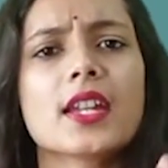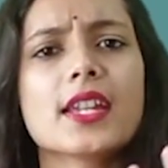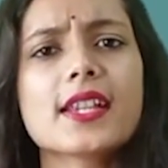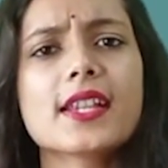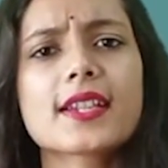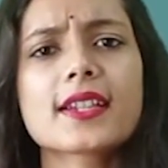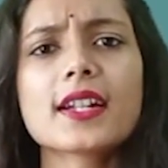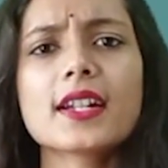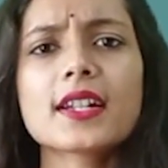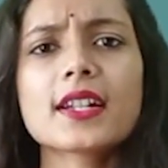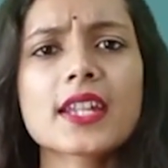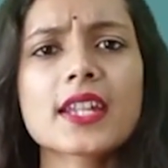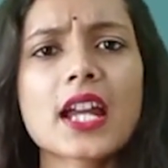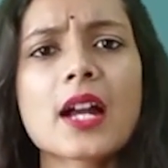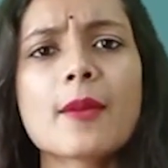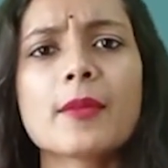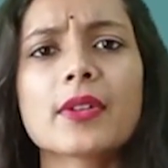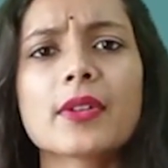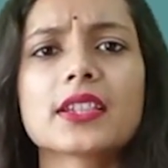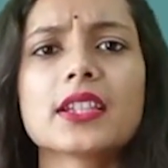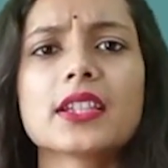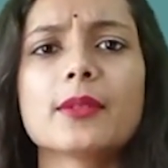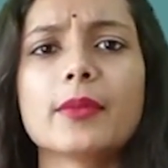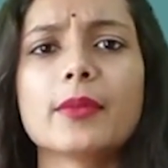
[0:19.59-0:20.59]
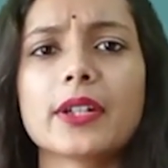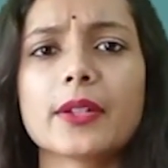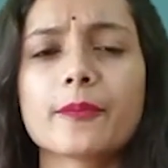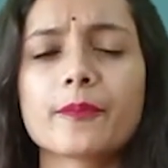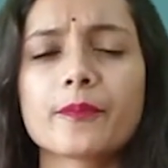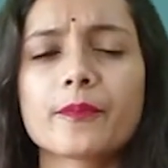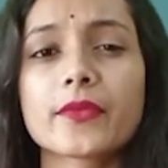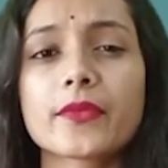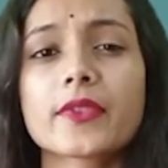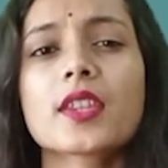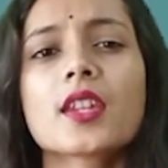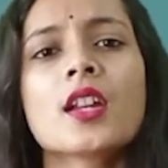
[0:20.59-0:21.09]
इसका क्या मतलब है
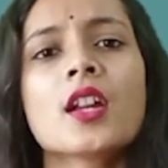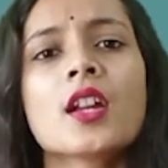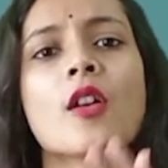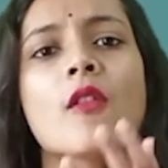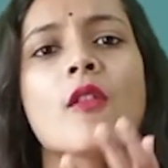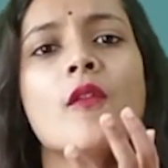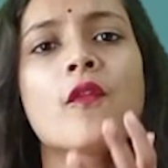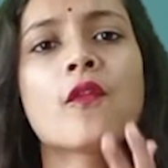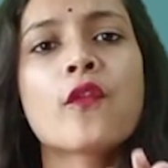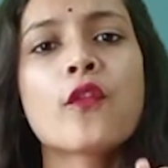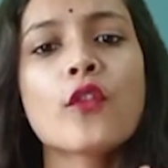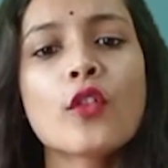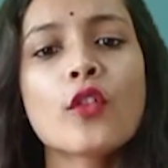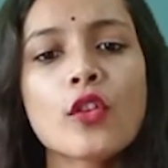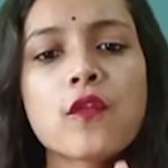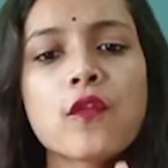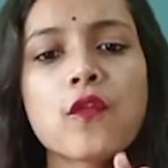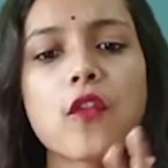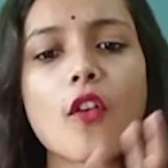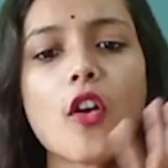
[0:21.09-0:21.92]
फुल